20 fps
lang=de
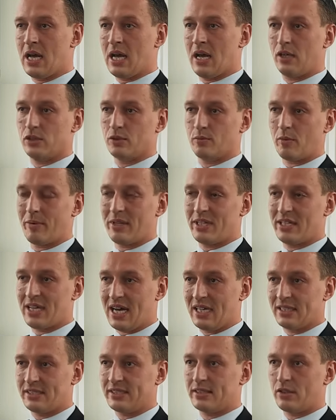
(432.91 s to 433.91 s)
Also
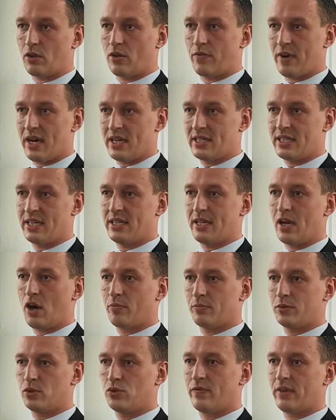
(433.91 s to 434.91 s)
momentan sind auch weiterhin die
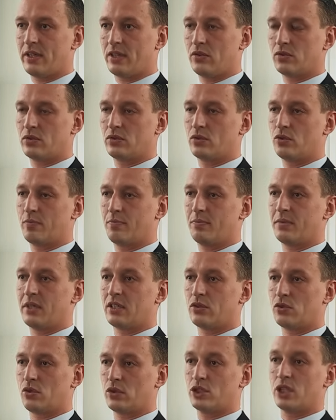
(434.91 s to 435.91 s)
Hauptzuwanderungsgruppen nach
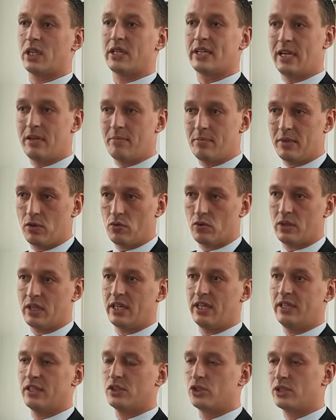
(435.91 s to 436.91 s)
Deutschland neben den
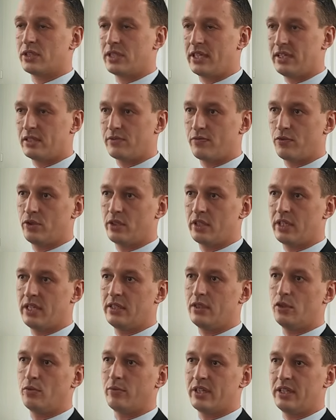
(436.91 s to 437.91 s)
ukrainischen Kriegsflüchtlingen,
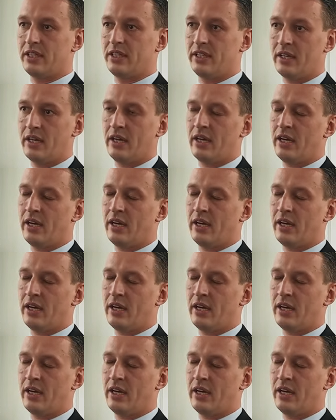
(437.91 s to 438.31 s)
die über die